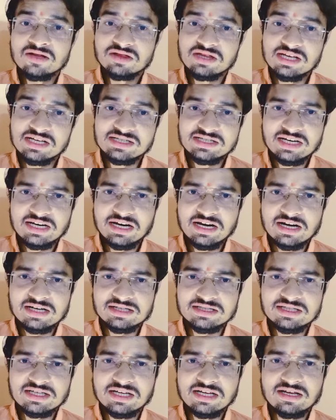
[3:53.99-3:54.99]
तीसरी
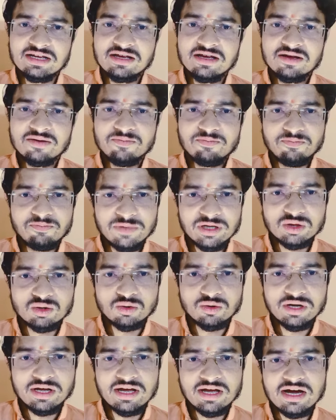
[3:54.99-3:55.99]
राशि
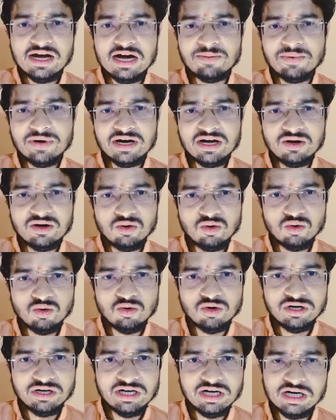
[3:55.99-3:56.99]
मिथुन है आप अगर नो
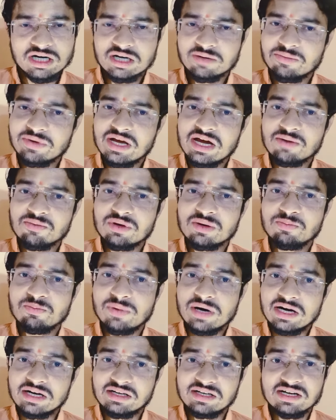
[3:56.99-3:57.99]
कॉन्टेक्ट में हैं आपके
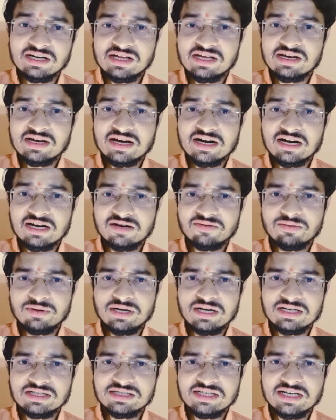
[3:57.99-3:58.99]
पार्टनर की करंट
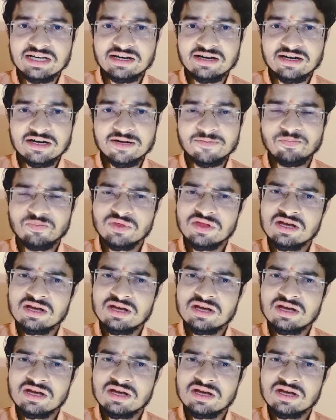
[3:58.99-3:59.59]
फीलिंग चेक करें